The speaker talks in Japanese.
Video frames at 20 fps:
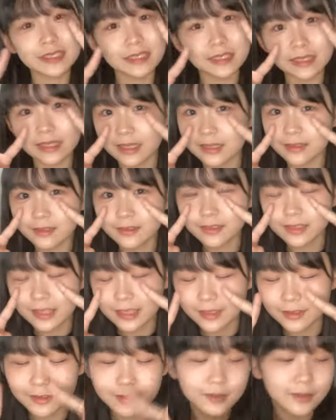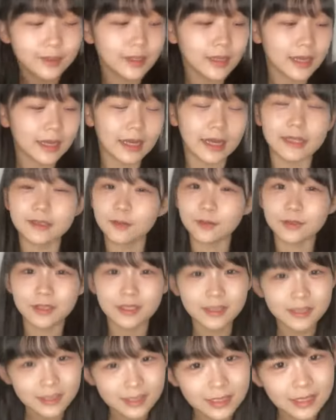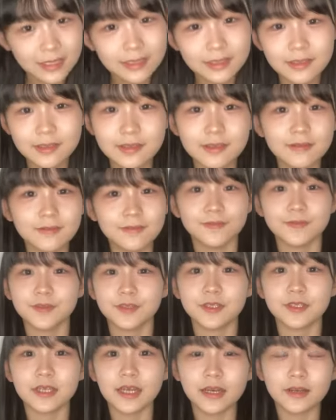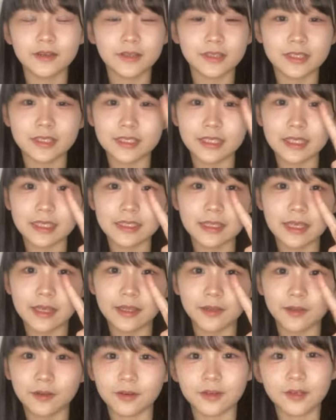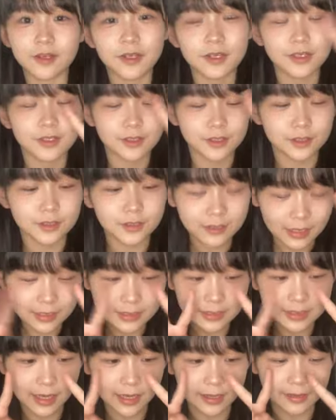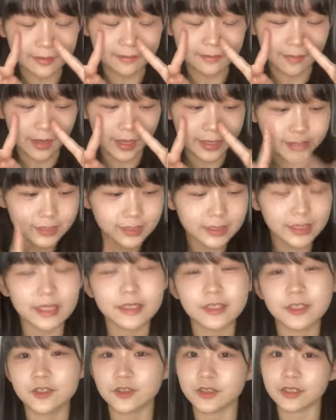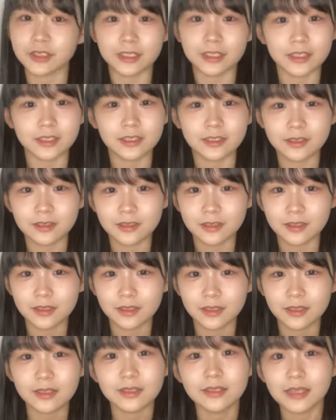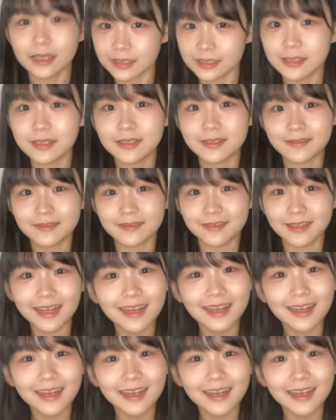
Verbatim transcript: 期研究生の加藤さつきです。中学1年生の13歳、愛知県出身です。